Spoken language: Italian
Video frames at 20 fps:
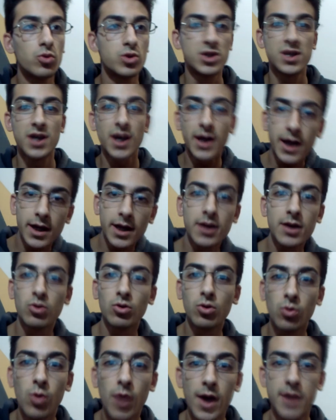sta accadendo
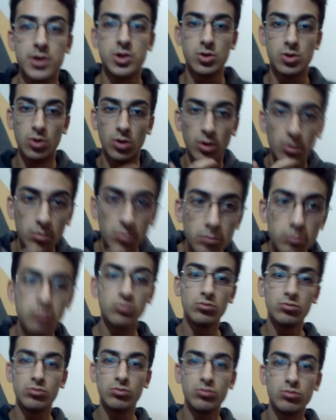questo,
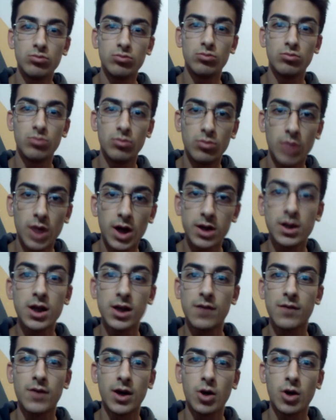rendetemene